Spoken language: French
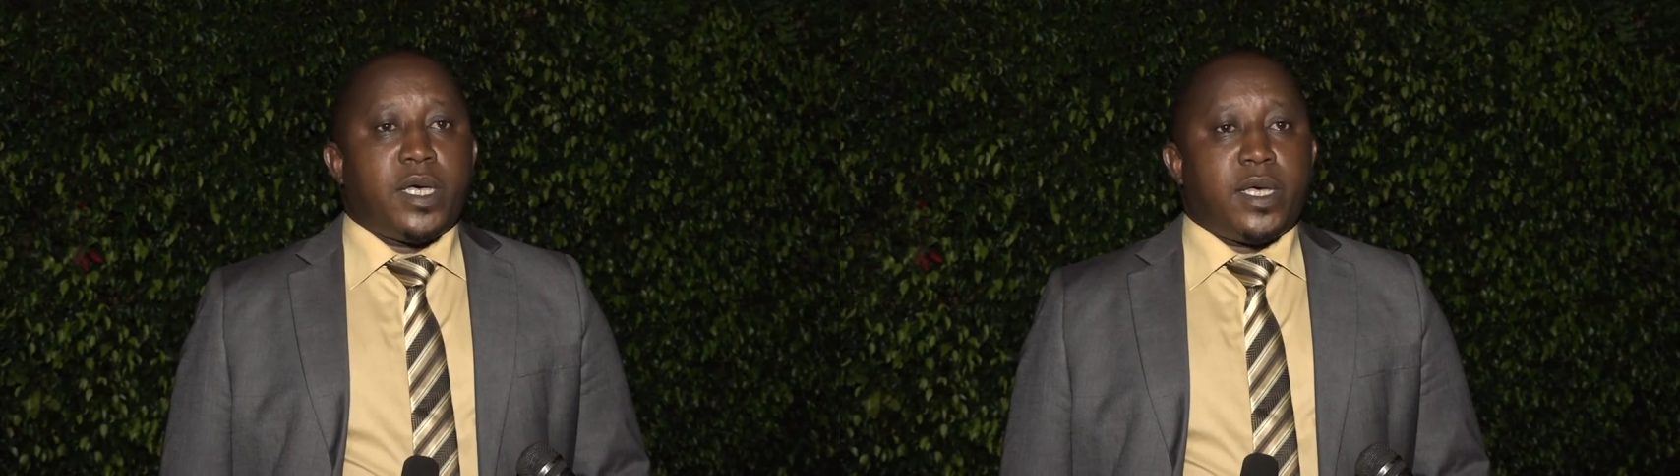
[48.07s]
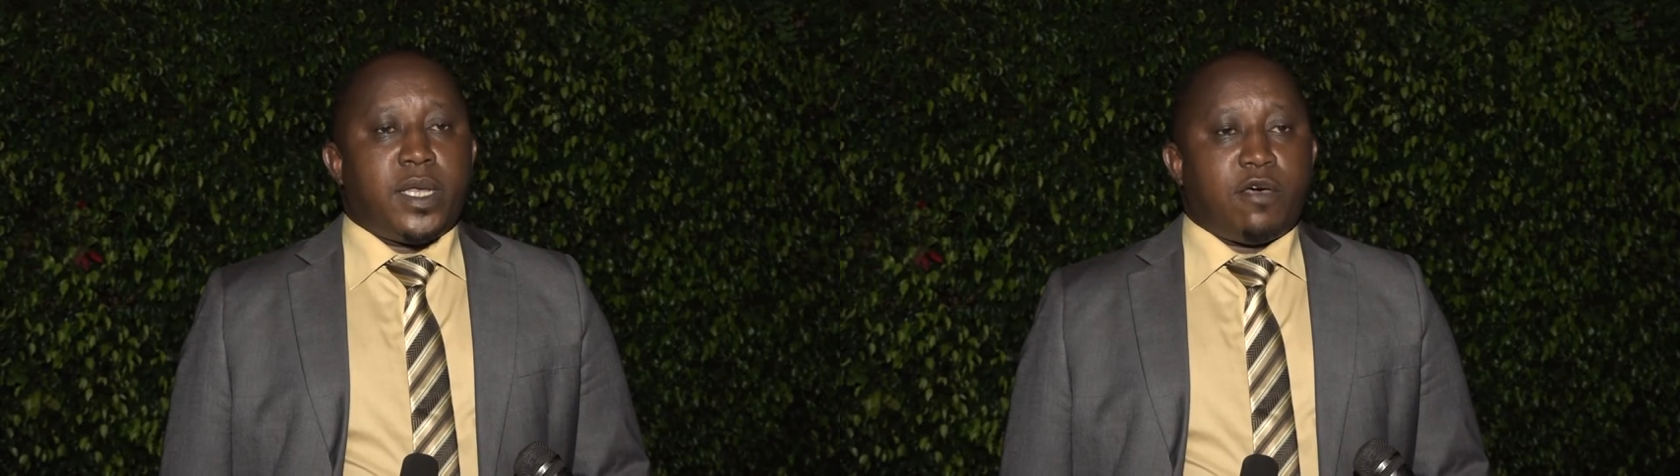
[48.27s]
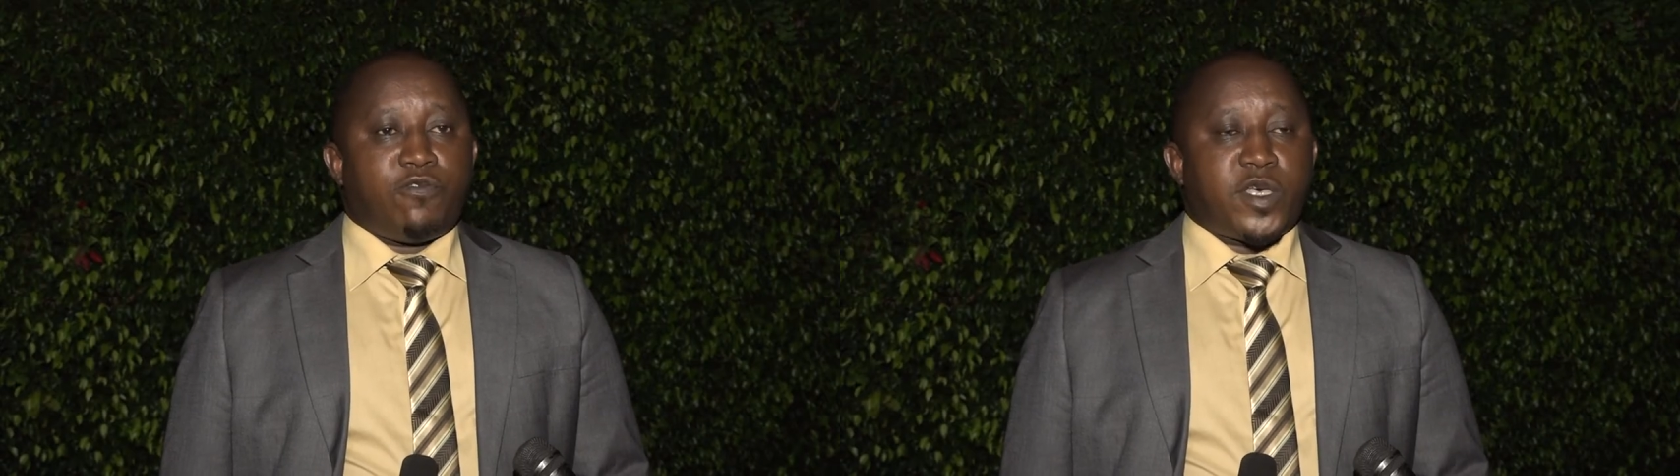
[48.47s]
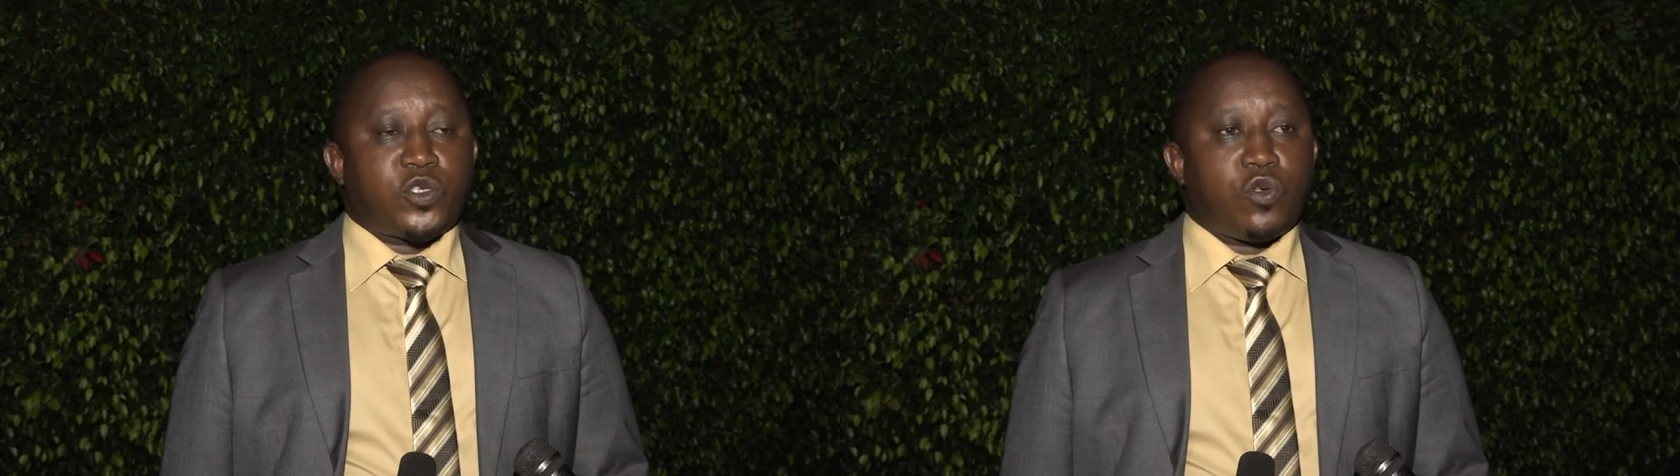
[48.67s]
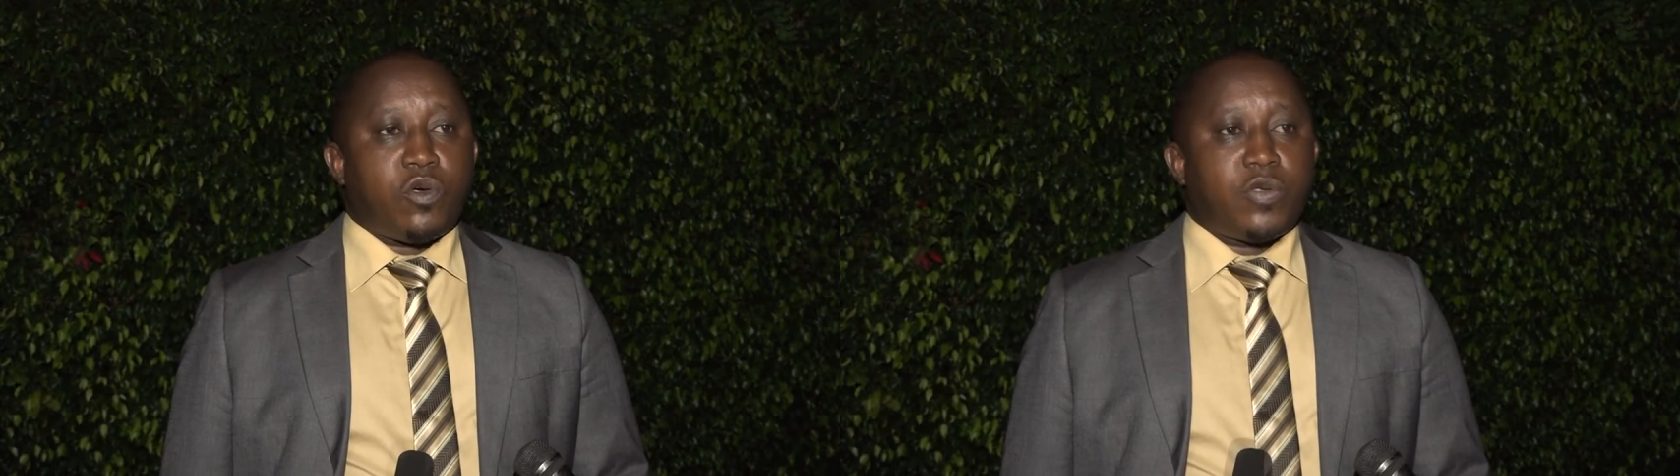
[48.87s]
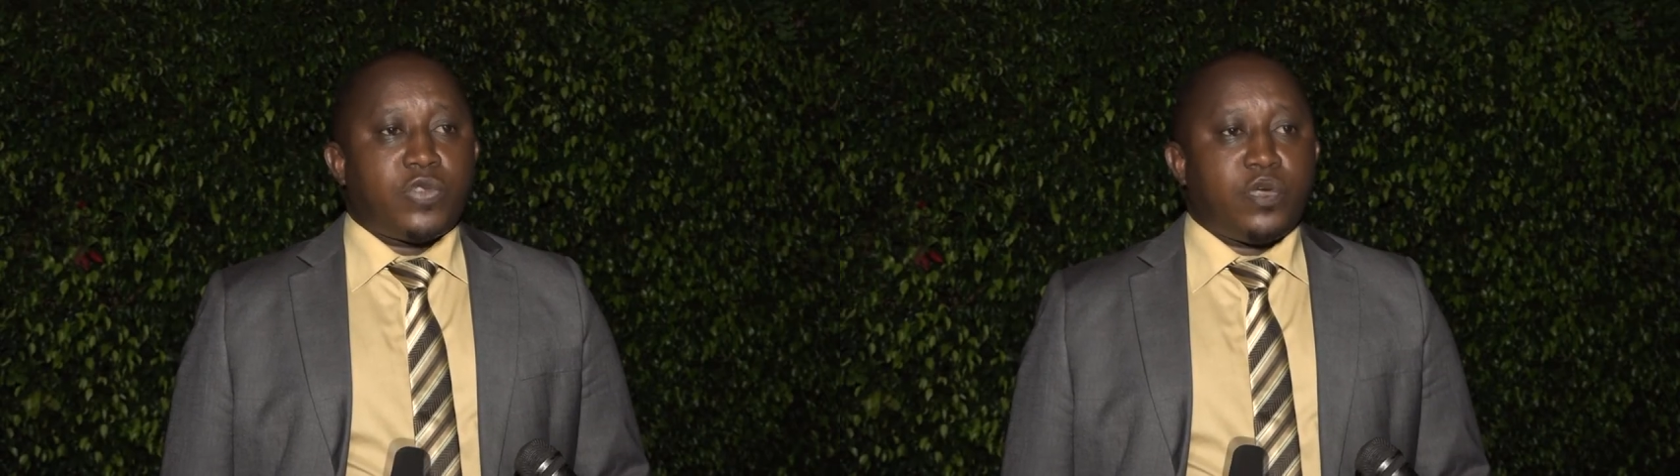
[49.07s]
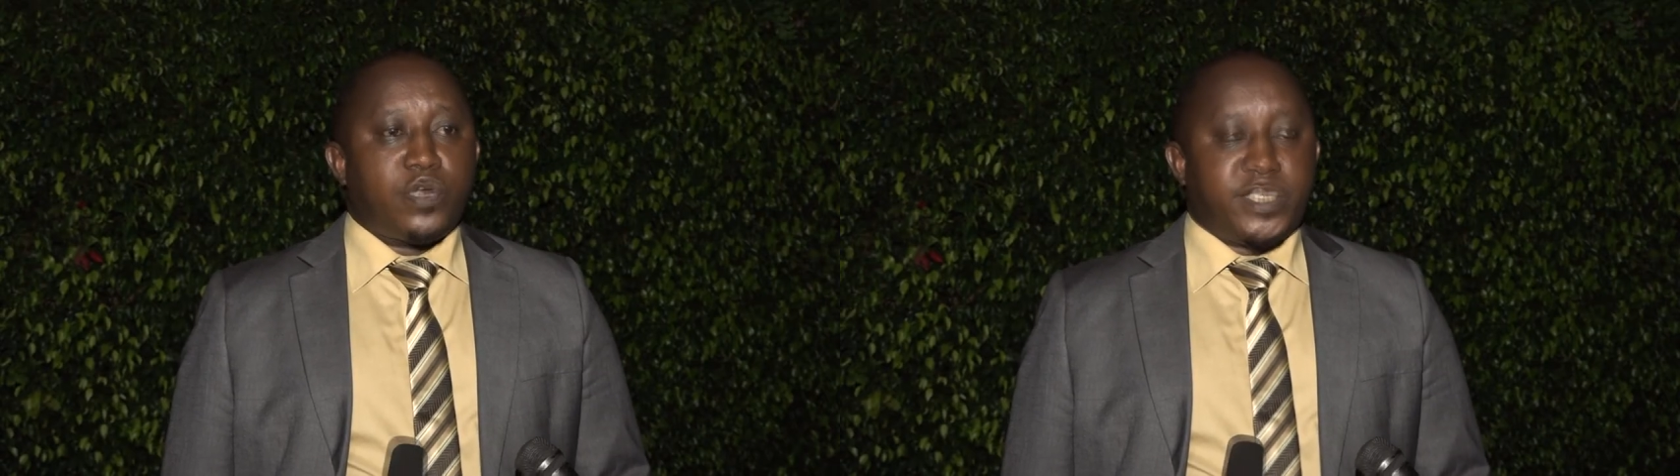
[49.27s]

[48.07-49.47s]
la façon dont